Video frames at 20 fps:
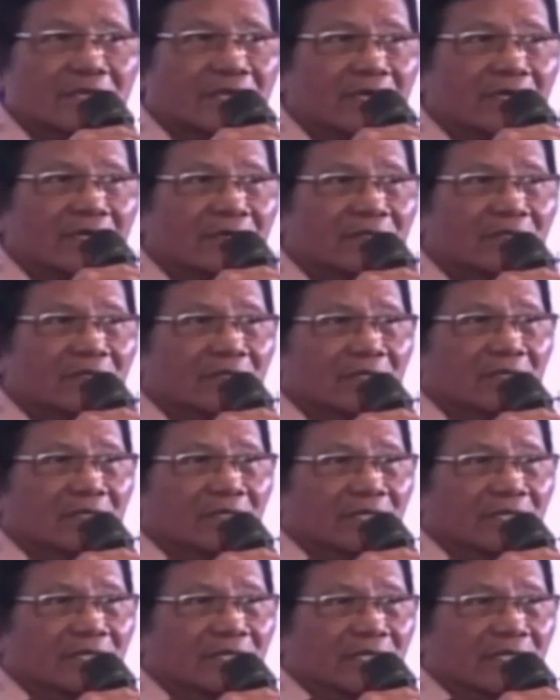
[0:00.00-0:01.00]
ya
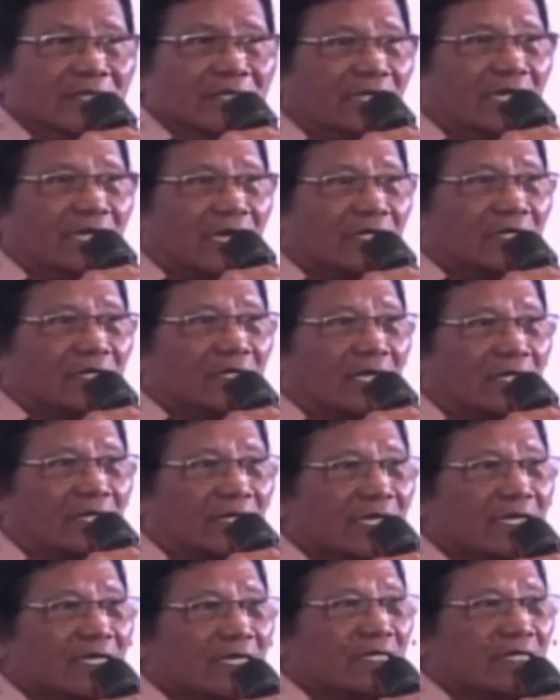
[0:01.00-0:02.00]
kita ingin dengar
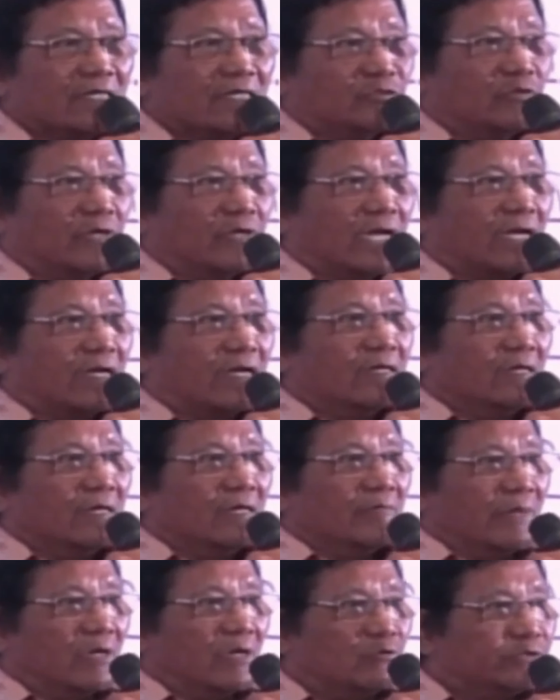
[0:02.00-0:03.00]
karena juga
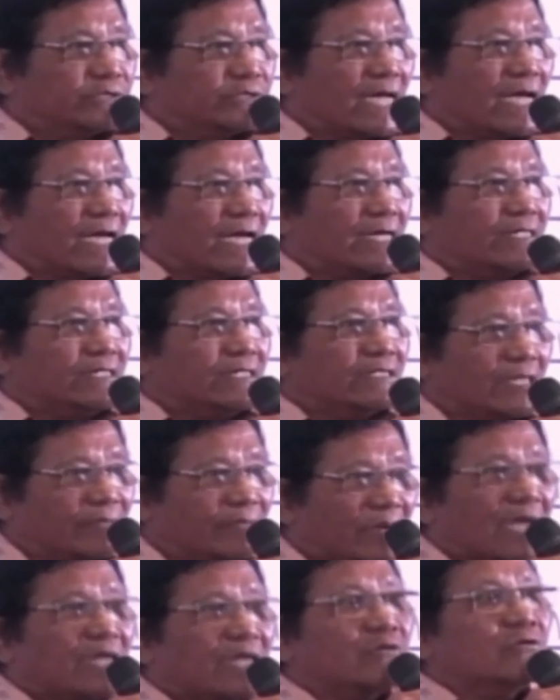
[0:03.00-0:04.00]
pengusaha
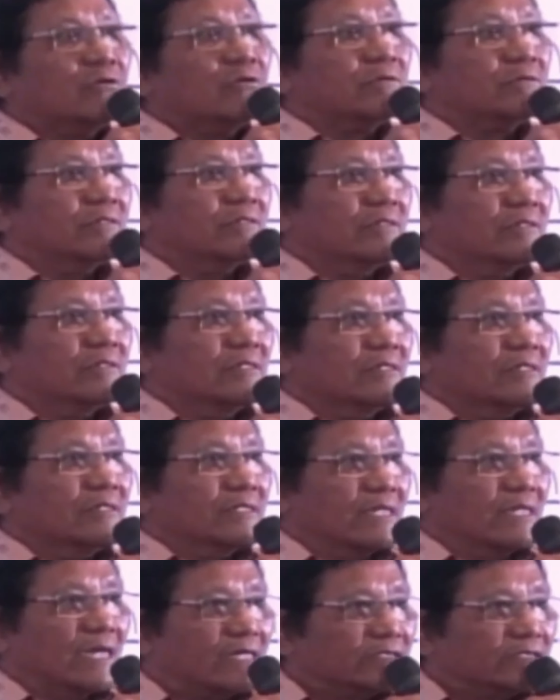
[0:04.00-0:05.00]
ini terpengaruh
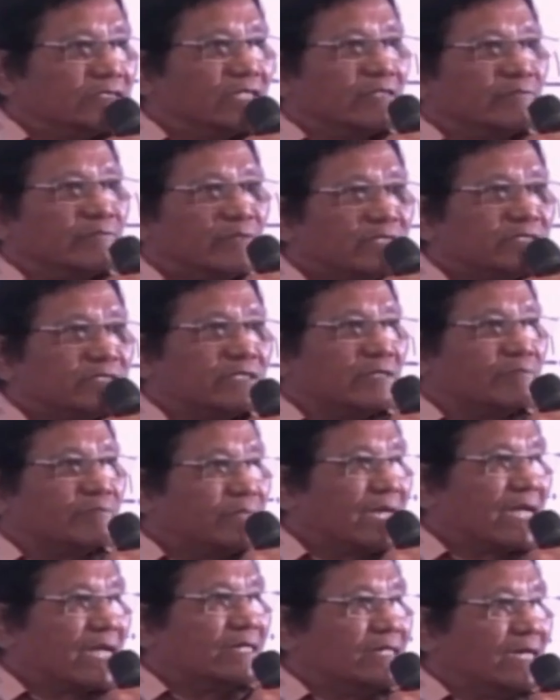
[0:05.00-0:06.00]
dengan
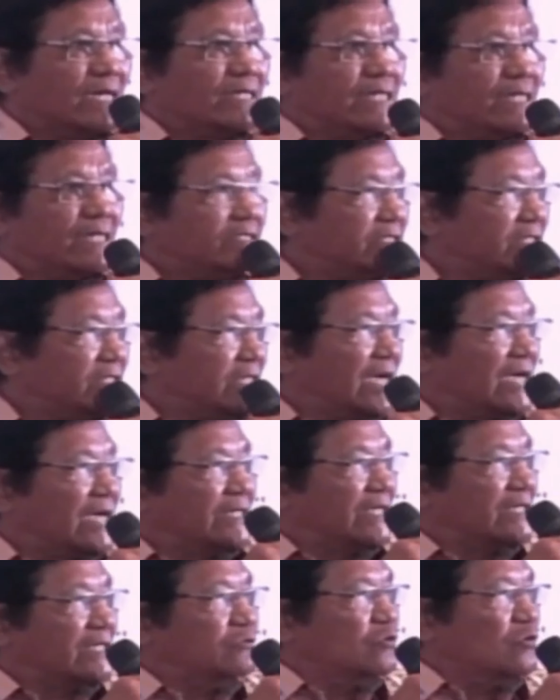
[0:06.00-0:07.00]
statement-statement anda dan sini
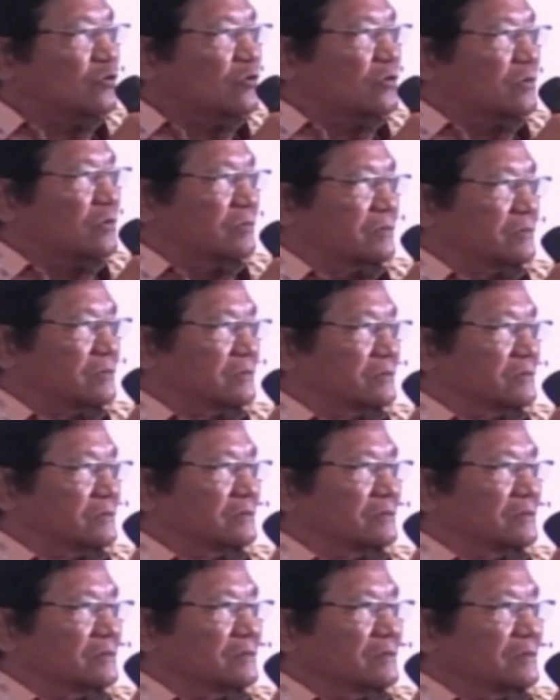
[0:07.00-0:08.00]
nggak ada yang dungu
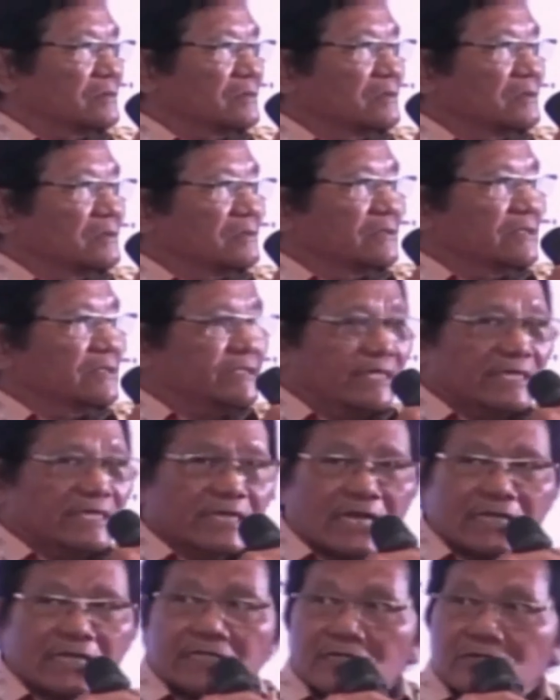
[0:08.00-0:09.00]
di
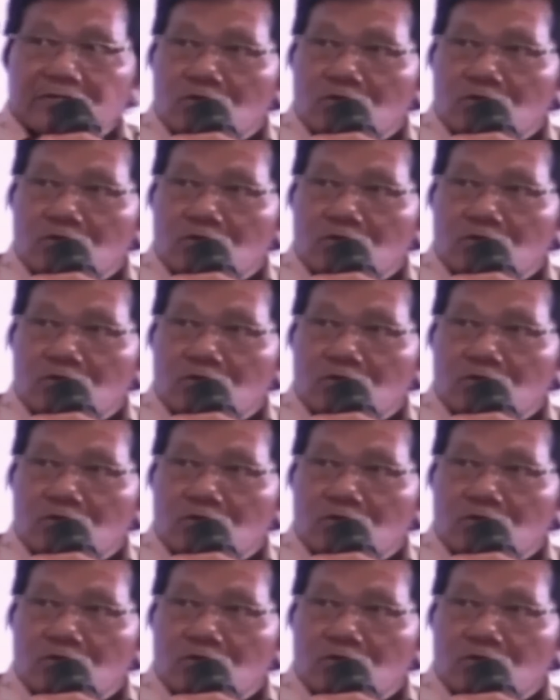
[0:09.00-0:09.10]
sini nggak ada